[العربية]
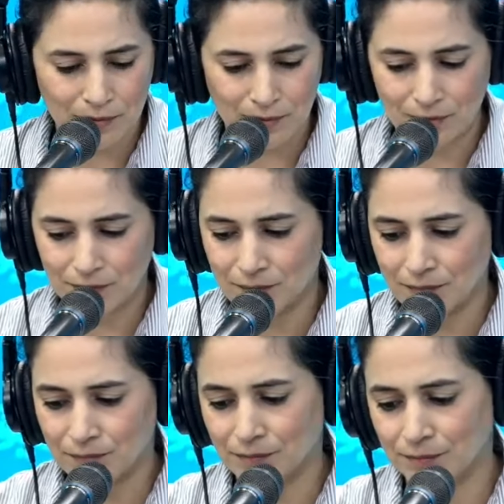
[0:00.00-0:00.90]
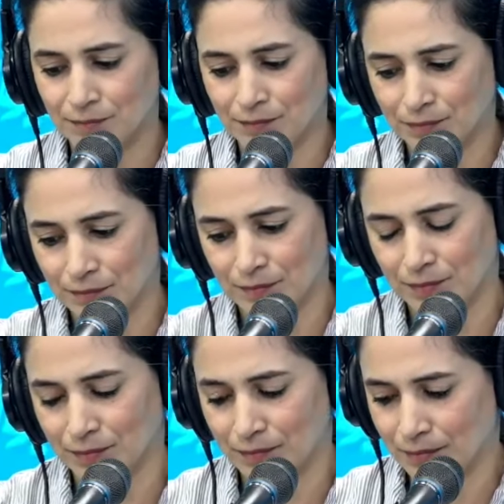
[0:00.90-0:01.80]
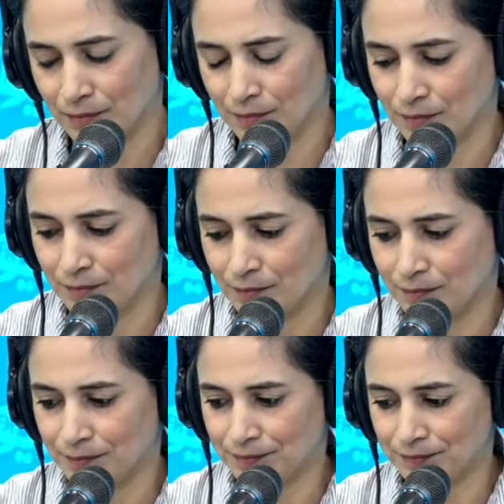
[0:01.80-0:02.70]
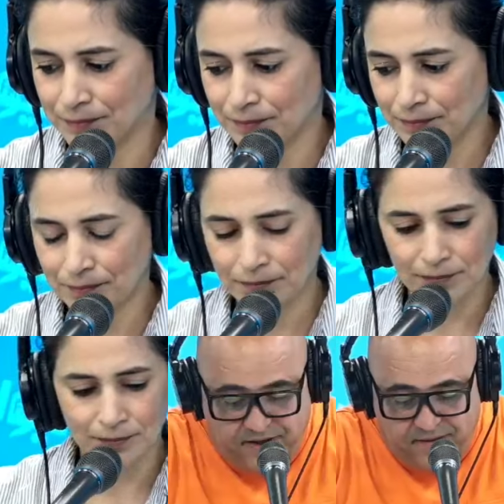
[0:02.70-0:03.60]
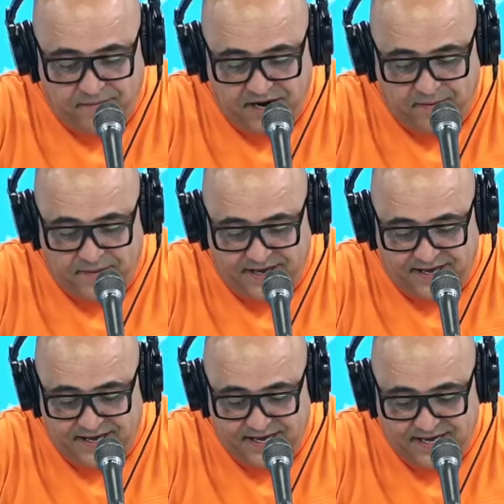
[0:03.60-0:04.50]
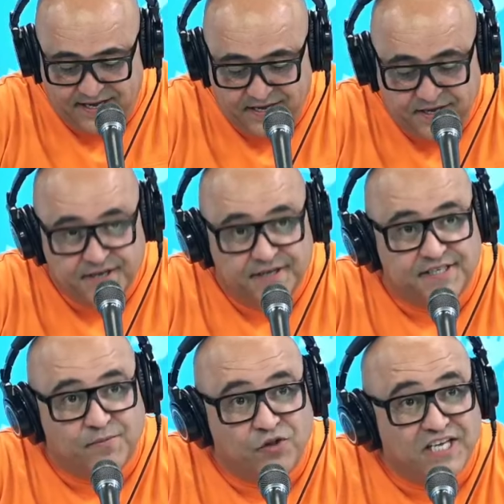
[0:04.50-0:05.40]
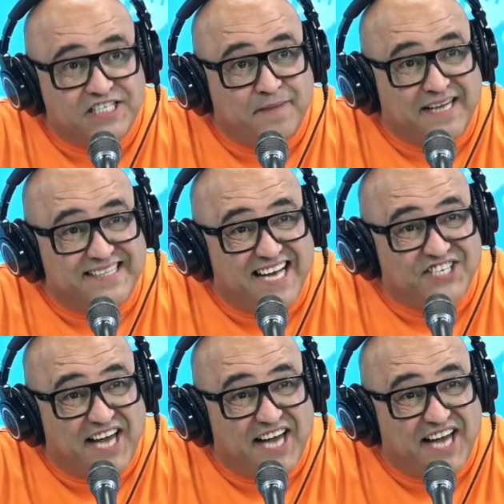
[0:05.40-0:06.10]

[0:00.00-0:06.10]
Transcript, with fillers: سي منذر صباح النور مرحبا بك يا جعفر مرحبا مرحبا بك آه، سي منذر 17